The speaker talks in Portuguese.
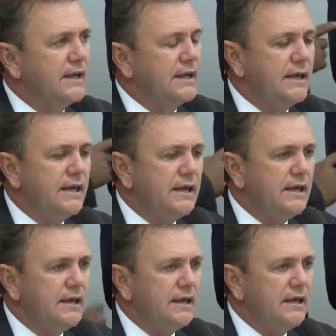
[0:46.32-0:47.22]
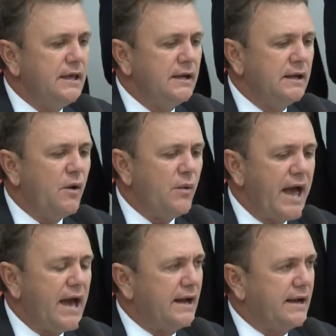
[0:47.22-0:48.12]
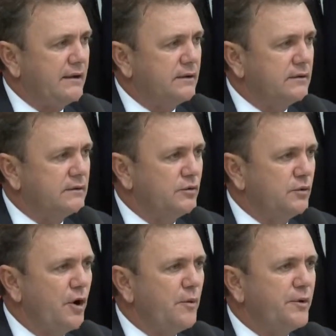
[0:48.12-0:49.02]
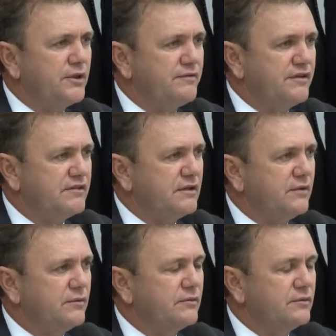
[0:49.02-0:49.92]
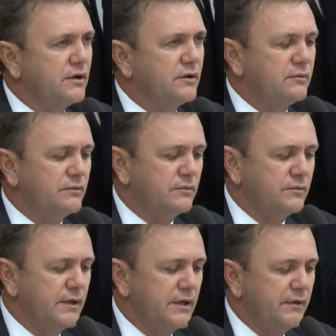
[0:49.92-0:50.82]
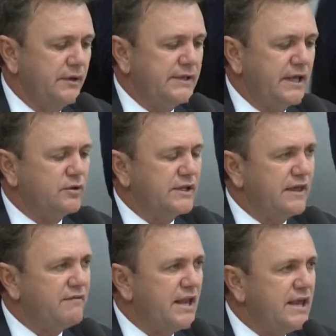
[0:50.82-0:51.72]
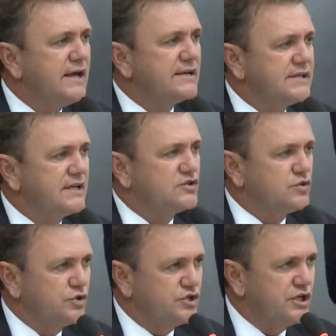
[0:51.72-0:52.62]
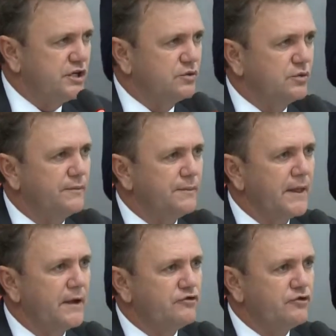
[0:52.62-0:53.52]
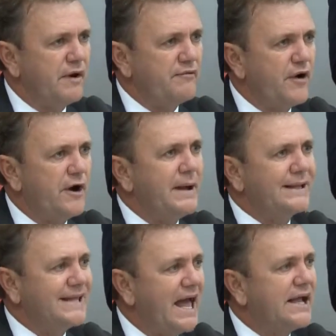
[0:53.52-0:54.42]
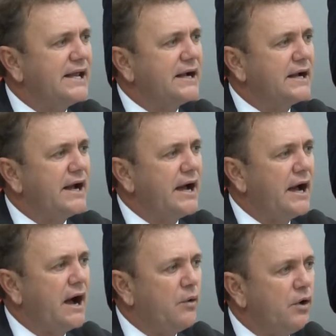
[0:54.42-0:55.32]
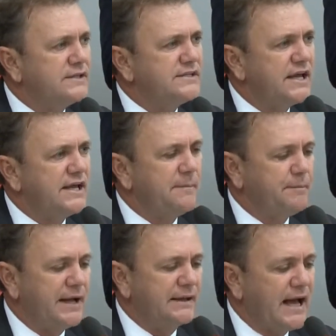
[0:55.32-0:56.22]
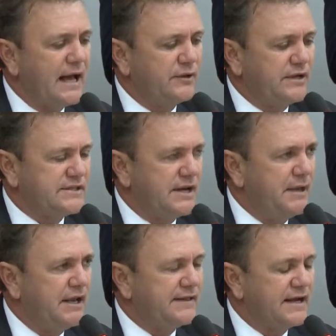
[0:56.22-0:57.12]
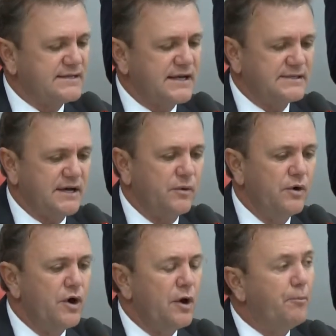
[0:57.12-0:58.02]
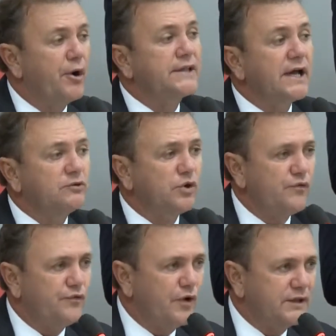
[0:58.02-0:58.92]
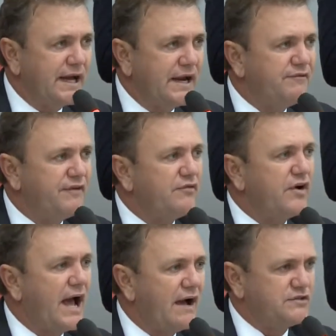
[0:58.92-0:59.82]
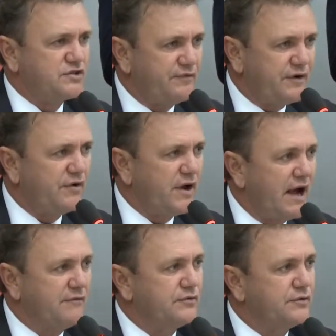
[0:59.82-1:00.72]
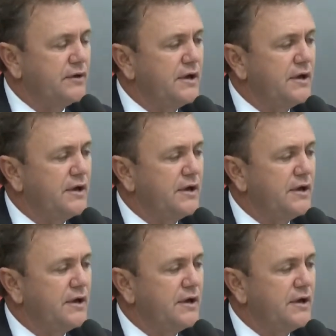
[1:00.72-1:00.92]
e, e não era, no meu ponto de vista, não, não, eu entendo que deveria ser discutido de uma forma técnica aonde seria implantada essa militarização. Portanto, eu votarei favorável e sou favorável.